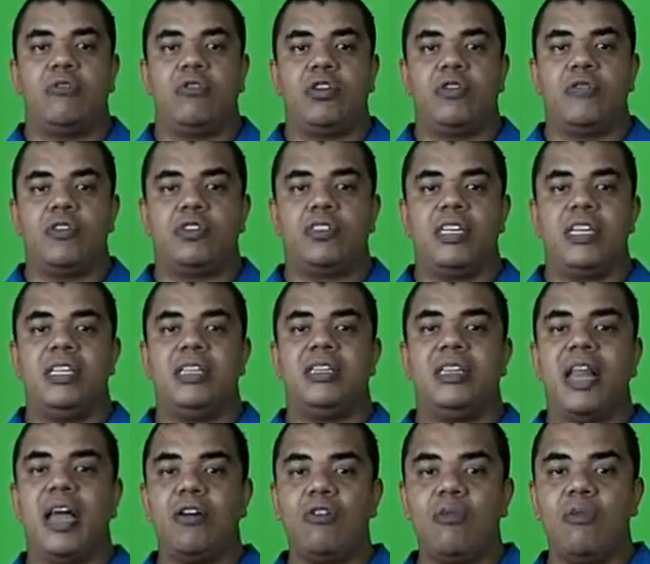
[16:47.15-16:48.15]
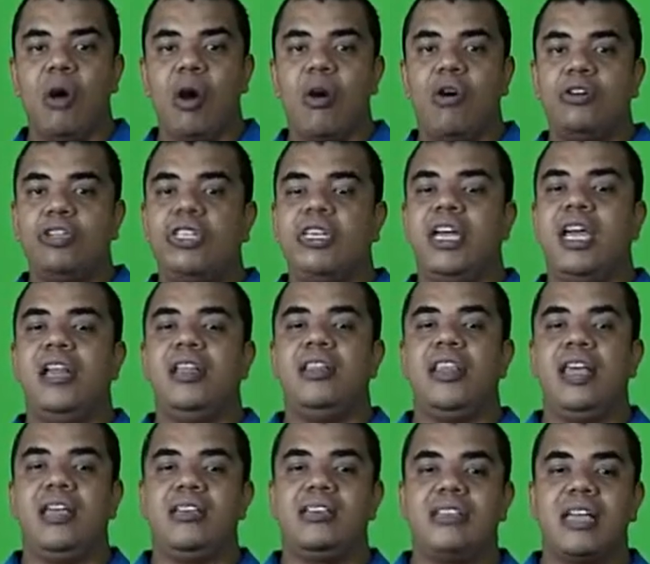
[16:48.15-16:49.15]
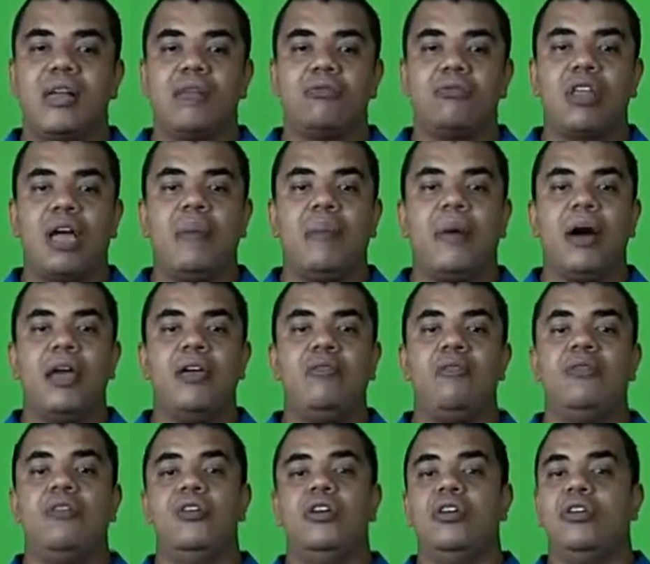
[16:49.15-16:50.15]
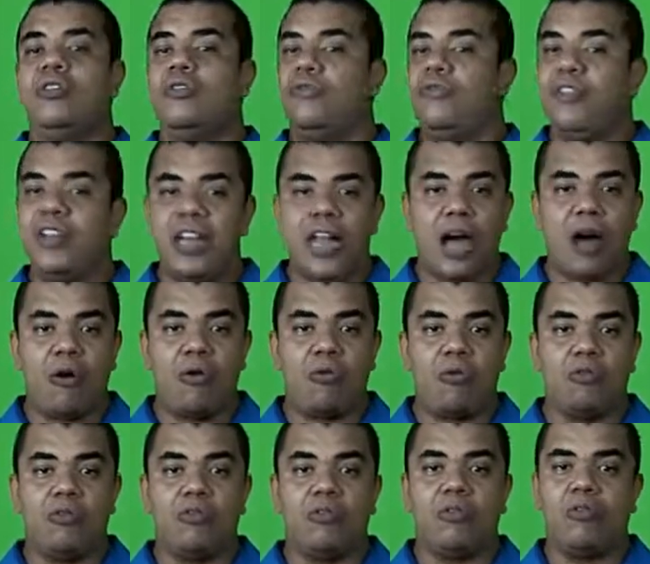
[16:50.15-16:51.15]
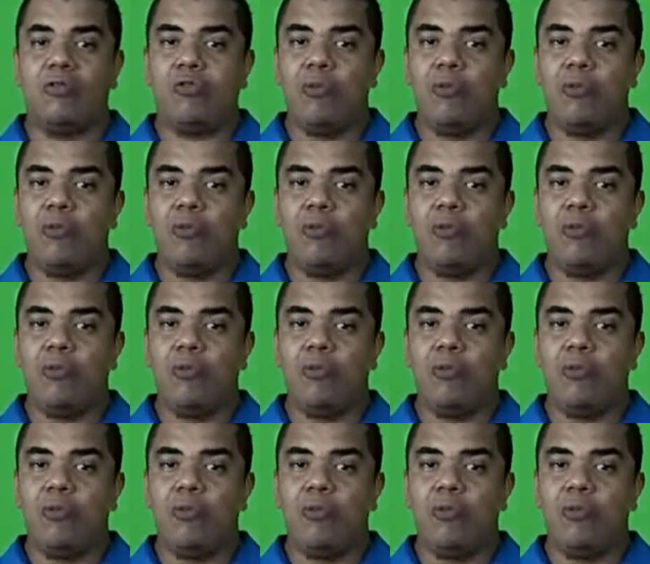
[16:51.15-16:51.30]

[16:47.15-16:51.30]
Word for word: Quando você entrega o molde, ele tem que estar do tamanho final.